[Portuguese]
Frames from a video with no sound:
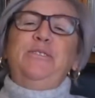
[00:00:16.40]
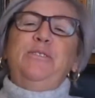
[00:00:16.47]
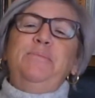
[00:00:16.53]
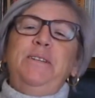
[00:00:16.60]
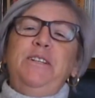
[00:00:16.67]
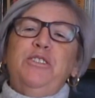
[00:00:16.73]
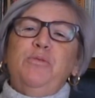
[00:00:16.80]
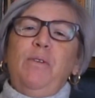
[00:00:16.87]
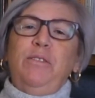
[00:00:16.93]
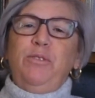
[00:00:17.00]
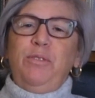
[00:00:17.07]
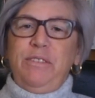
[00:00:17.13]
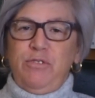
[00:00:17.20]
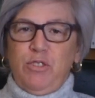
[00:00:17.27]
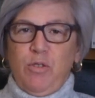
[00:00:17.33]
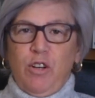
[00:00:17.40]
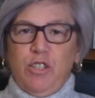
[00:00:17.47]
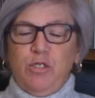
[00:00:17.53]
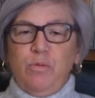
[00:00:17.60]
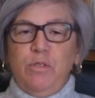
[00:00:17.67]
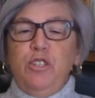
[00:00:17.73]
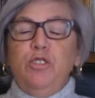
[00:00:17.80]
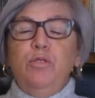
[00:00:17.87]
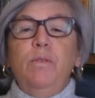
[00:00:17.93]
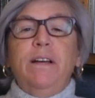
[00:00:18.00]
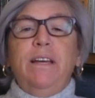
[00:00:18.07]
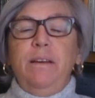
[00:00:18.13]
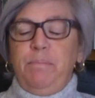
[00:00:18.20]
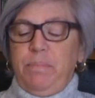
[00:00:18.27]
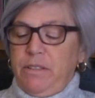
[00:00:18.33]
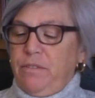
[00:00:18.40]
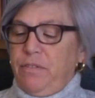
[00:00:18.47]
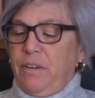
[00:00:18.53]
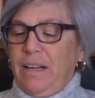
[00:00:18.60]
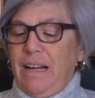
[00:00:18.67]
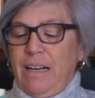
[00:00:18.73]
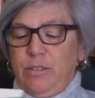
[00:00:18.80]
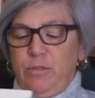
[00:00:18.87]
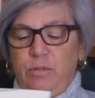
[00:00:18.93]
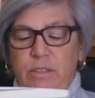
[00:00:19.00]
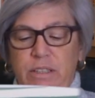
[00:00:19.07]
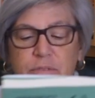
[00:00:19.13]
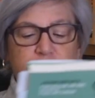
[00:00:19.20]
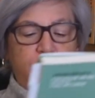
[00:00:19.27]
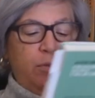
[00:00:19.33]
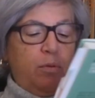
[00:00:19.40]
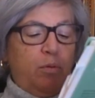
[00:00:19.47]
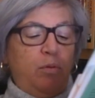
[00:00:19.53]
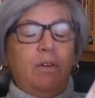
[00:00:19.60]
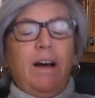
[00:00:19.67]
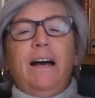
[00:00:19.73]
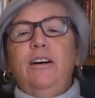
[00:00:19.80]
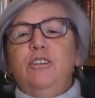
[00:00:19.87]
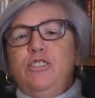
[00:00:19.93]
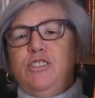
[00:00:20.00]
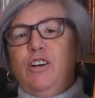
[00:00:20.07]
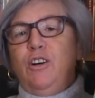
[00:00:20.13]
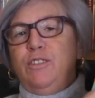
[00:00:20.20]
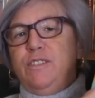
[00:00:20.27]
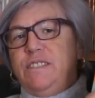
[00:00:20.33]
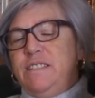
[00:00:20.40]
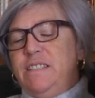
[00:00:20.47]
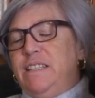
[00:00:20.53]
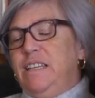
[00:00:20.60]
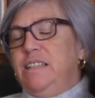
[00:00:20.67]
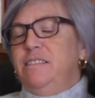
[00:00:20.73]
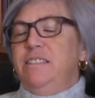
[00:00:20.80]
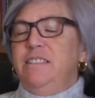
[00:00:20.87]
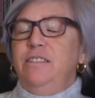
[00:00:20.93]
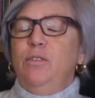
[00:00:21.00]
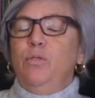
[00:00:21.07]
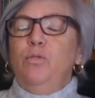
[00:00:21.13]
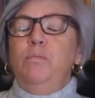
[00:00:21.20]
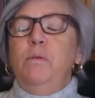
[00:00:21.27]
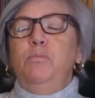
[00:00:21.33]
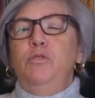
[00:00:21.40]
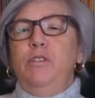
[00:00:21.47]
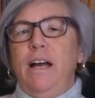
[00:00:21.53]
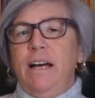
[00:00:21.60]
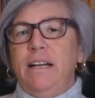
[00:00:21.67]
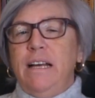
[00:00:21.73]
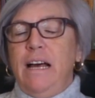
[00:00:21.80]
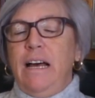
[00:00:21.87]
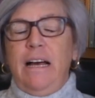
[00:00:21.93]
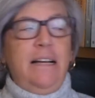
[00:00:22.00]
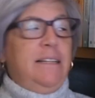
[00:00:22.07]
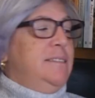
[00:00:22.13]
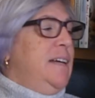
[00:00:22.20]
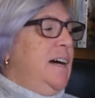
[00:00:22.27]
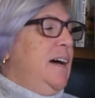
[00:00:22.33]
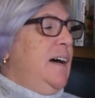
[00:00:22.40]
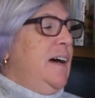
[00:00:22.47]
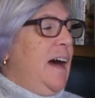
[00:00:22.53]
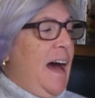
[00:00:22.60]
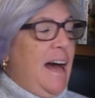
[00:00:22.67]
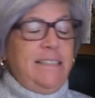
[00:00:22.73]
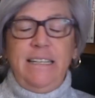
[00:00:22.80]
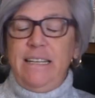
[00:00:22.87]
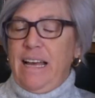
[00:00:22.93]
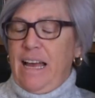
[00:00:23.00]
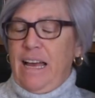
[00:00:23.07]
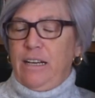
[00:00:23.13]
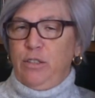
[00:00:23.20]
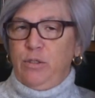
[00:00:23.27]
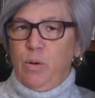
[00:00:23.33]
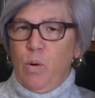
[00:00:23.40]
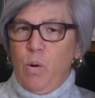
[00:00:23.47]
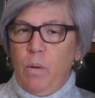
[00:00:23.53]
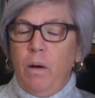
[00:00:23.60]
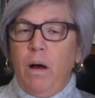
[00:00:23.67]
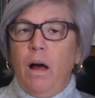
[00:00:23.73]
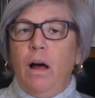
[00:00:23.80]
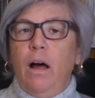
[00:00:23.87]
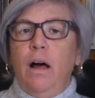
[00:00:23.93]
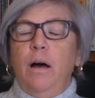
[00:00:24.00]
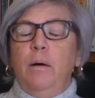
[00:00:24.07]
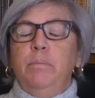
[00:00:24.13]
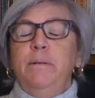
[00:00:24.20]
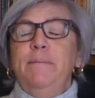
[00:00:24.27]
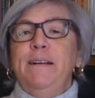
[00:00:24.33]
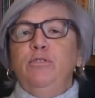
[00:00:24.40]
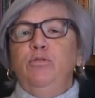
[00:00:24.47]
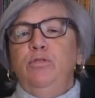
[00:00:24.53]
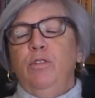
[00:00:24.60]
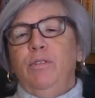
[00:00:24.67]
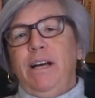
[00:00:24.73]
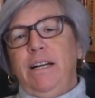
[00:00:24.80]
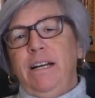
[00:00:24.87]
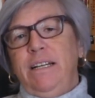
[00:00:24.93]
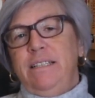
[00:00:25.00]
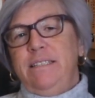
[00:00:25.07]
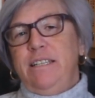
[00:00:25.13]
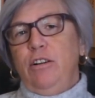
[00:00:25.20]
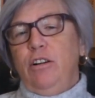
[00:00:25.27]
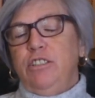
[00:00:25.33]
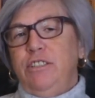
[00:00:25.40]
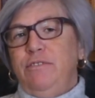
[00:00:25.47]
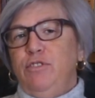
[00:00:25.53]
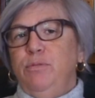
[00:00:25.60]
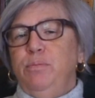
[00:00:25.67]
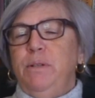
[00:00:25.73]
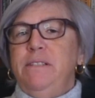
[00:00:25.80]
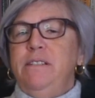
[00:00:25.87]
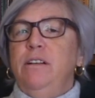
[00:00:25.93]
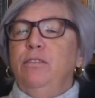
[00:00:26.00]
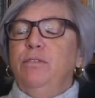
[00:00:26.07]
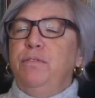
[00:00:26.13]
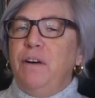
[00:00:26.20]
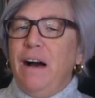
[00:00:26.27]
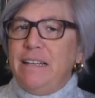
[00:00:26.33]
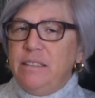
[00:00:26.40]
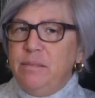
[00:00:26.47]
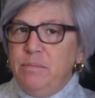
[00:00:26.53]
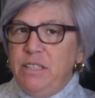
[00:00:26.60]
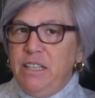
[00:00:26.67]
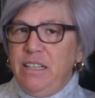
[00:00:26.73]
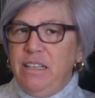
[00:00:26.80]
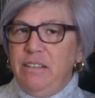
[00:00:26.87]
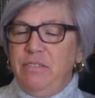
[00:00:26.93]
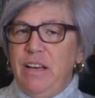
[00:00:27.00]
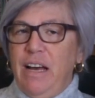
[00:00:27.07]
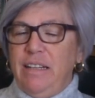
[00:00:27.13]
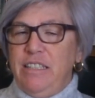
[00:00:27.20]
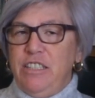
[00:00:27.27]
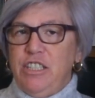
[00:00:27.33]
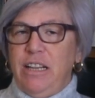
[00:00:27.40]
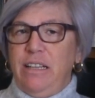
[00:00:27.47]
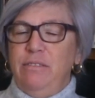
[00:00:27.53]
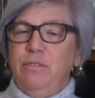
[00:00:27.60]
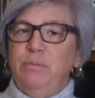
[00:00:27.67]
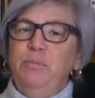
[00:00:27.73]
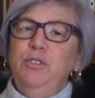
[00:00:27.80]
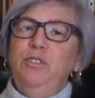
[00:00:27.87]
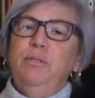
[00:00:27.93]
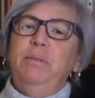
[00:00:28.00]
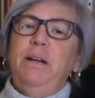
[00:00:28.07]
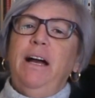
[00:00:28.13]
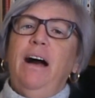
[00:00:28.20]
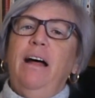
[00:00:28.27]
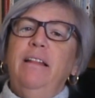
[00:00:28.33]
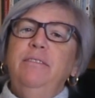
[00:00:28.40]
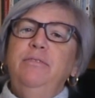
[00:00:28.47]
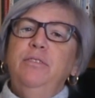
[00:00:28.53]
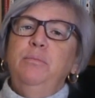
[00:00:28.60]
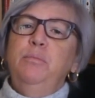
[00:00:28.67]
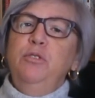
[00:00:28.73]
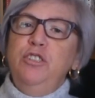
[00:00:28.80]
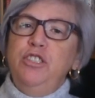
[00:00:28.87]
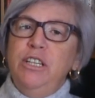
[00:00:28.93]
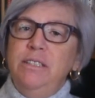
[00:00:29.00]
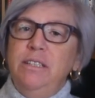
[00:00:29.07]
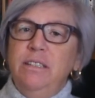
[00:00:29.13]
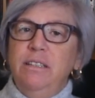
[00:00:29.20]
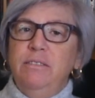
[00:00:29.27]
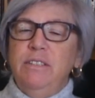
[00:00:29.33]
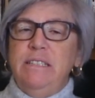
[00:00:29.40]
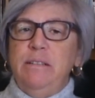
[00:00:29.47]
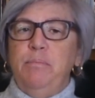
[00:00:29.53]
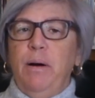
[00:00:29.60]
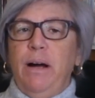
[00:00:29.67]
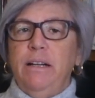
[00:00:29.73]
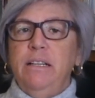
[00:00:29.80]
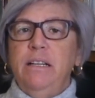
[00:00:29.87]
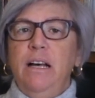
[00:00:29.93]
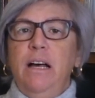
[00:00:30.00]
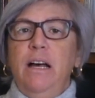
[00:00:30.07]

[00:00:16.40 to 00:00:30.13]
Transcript: sou Maria João do Livros Gosto e estou aqui para te falar do livro Um Lugar ao Sol, seguido de Uma Mulher, da Annie Ernaux. Primeiro de tudo, eu quero agradecer aos Livros do Brasil o facto de me terem enviado este livro. Muito obrigada, foi muito gentil da vossa parte.